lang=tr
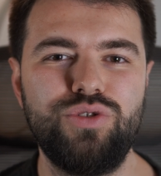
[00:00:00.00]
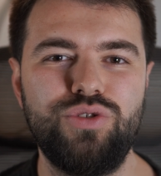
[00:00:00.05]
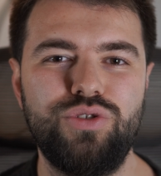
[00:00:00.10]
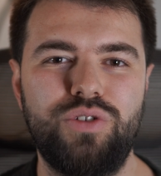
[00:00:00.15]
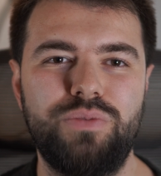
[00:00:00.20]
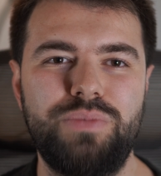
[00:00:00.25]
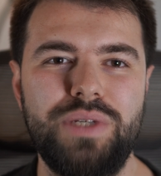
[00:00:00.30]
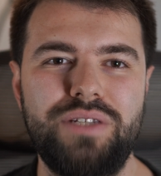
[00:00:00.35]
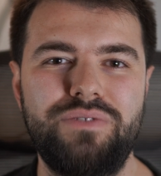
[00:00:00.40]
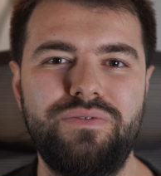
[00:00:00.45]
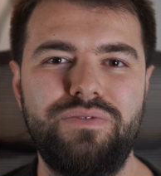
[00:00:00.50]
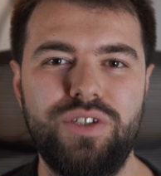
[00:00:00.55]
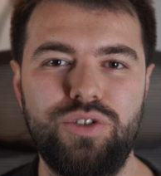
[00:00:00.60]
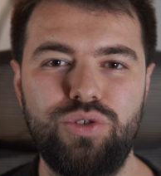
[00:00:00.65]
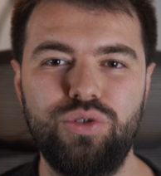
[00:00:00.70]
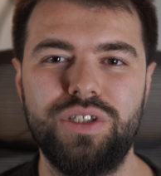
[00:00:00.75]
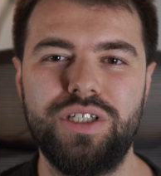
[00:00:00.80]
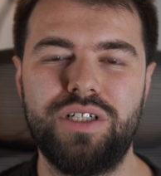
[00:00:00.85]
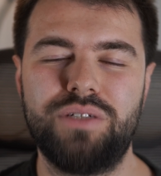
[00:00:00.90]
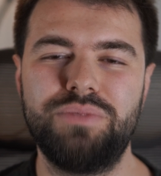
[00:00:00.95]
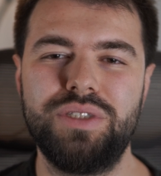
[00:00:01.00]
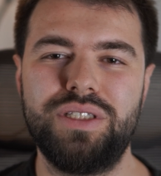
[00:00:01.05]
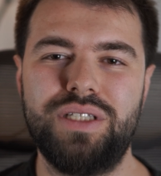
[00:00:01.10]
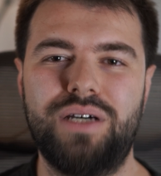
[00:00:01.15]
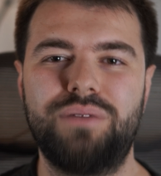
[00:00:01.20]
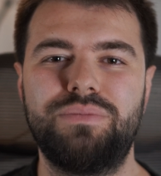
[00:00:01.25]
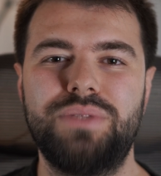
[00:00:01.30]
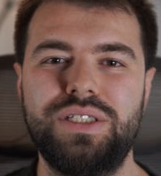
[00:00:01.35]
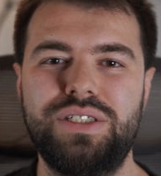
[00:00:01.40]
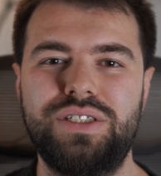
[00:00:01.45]
Çünkü benim videolarımın
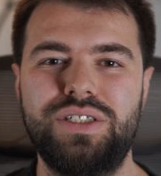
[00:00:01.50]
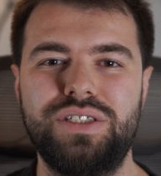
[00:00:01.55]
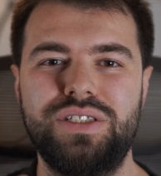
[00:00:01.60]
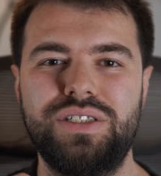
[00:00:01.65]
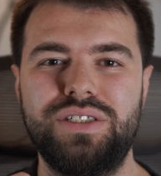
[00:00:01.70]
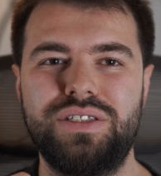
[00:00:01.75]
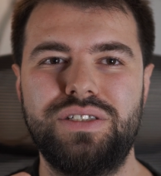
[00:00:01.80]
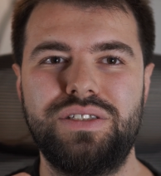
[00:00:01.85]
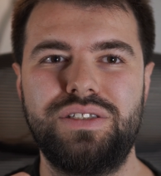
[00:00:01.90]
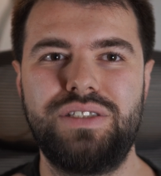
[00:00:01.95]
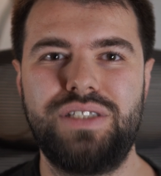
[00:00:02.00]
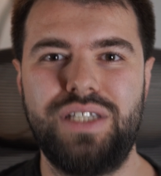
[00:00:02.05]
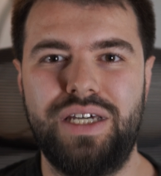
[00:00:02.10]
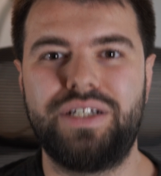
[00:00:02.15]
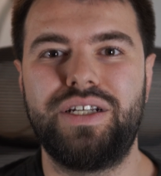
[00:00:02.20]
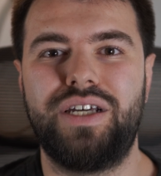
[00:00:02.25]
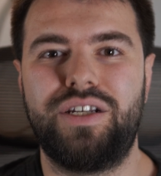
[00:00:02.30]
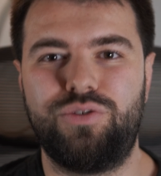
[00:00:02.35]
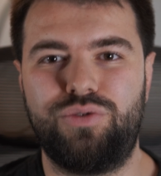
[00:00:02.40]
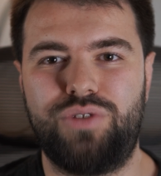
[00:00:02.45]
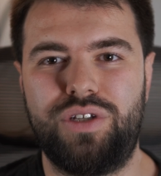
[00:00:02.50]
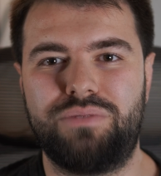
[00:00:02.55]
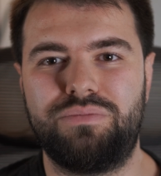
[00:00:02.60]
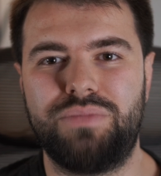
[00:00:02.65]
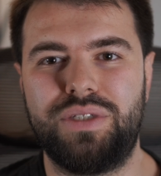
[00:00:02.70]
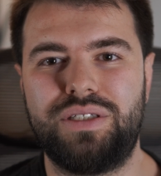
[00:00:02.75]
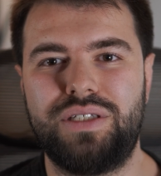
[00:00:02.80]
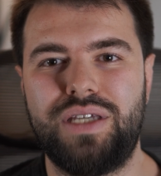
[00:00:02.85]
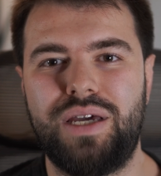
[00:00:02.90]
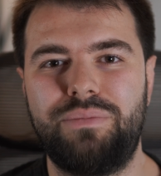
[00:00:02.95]
amacı yarar
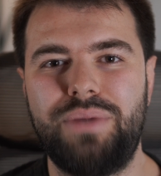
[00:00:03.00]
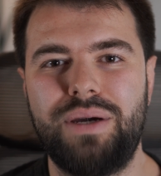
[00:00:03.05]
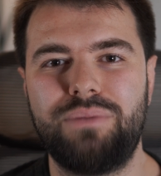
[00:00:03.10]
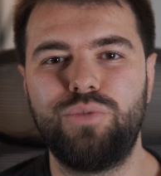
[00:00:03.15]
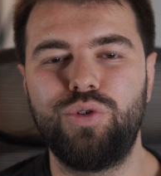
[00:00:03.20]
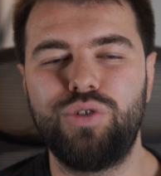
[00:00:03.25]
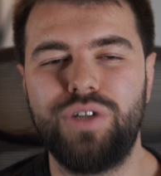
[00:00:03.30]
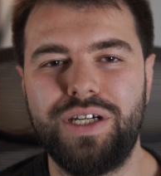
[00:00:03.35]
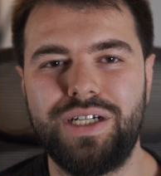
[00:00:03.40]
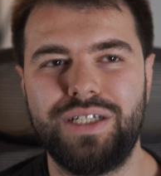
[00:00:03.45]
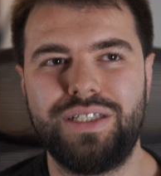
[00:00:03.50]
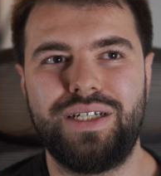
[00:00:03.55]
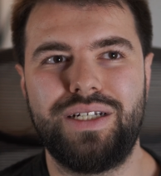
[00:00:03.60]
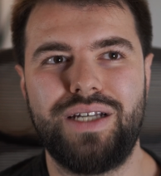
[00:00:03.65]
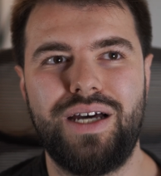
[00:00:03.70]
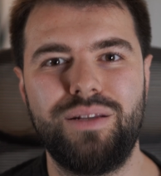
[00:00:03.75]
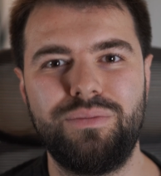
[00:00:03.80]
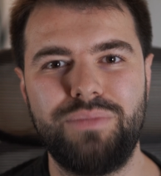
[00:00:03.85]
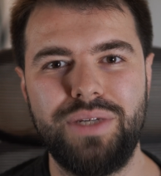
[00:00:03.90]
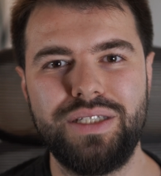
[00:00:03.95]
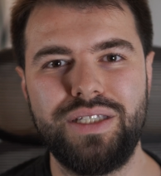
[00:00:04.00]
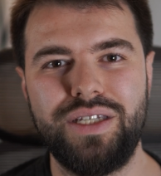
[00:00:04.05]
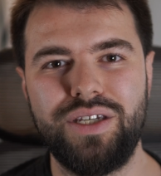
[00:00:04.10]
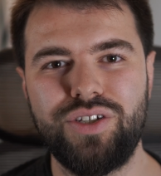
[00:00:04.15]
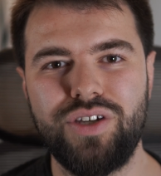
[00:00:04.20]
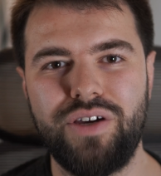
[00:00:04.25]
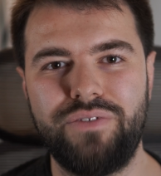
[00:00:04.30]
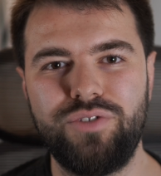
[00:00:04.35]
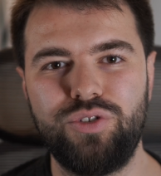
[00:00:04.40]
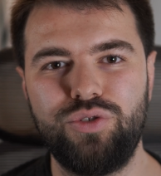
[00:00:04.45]
üretmek. Ya ben bugüne kadar Almanya'da
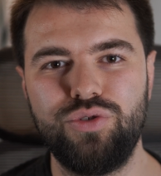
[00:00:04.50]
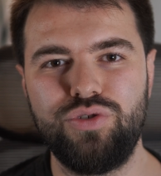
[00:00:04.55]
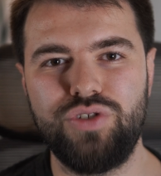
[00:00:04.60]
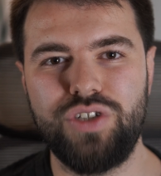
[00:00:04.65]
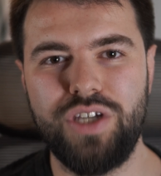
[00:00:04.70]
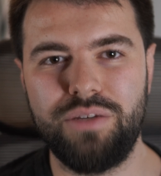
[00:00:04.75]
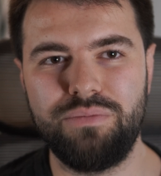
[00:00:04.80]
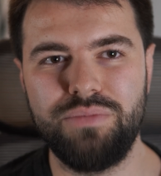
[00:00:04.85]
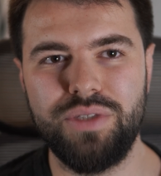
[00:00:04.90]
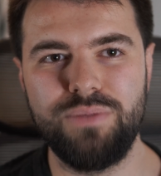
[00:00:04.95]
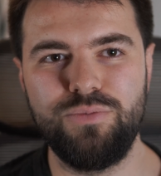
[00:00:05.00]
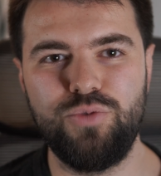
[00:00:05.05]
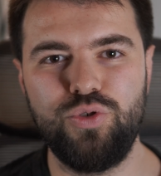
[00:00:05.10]
yaşam videosu çekmedim.